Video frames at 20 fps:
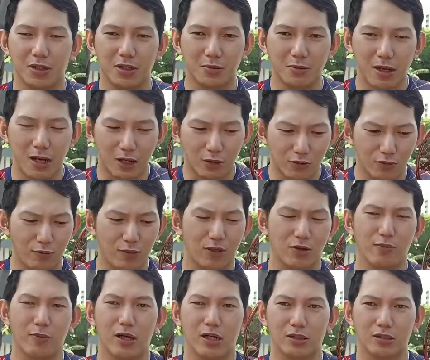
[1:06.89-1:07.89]
Ini baru,
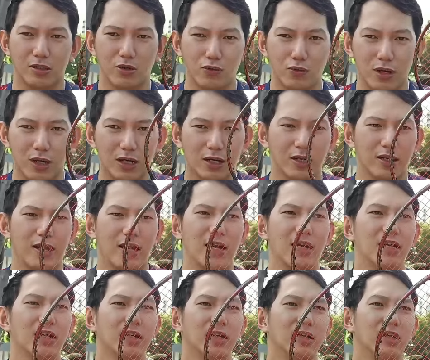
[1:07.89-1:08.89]
baru banget keluar ya.